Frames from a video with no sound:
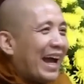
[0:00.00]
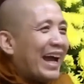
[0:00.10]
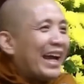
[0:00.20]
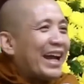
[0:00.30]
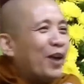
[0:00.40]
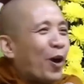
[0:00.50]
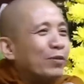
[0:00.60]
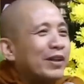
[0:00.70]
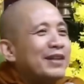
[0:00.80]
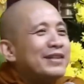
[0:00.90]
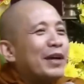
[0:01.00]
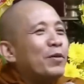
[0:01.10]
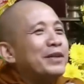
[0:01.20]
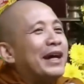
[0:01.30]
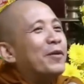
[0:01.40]
xét lại cái độ
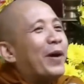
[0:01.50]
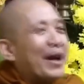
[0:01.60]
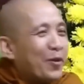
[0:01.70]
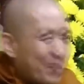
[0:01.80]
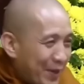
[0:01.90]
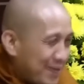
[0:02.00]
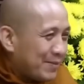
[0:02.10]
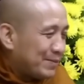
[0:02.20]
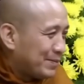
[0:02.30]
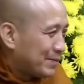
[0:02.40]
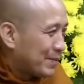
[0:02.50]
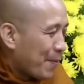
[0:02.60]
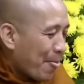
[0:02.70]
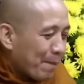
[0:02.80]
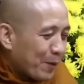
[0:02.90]
tin sâu nhân quả của mình
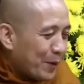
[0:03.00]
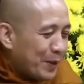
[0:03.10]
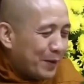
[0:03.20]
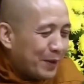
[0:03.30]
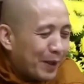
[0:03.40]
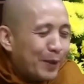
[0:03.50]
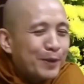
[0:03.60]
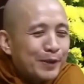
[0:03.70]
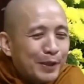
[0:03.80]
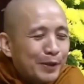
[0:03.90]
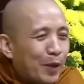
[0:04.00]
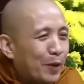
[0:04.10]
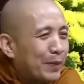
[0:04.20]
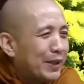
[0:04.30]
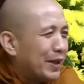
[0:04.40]
có nhiều người nói thôi
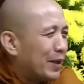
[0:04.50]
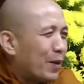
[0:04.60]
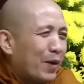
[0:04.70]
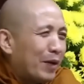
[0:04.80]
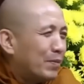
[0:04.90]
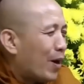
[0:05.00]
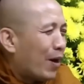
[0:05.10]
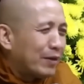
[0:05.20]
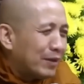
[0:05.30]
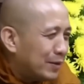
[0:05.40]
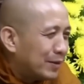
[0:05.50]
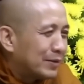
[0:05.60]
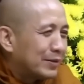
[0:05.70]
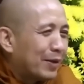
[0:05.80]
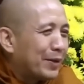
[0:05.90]
sư thôi bây giờ con không bỏ
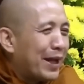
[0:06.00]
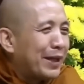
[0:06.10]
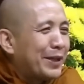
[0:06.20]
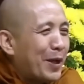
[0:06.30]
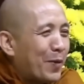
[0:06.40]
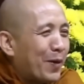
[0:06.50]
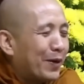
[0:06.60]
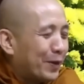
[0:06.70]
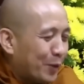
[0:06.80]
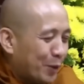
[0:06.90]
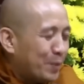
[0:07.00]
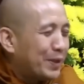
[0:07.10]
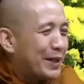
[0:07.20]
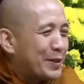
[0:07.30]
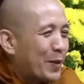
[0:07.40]
được thôi để chiều con con
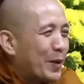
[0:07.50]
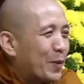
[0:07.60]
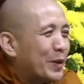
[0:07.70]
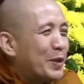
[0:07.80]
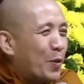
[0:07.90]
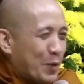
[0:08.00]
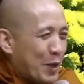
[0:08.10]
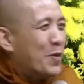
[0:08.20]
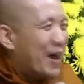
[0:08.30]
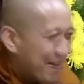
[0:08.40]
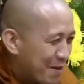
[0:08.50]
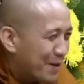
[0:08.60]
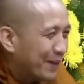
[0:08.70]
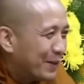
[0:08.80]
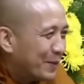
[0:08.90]
trúng tẩy số rồi con đi chùa nhiều
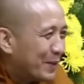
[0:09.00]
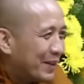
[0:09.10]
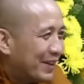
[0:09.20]
hơn nữa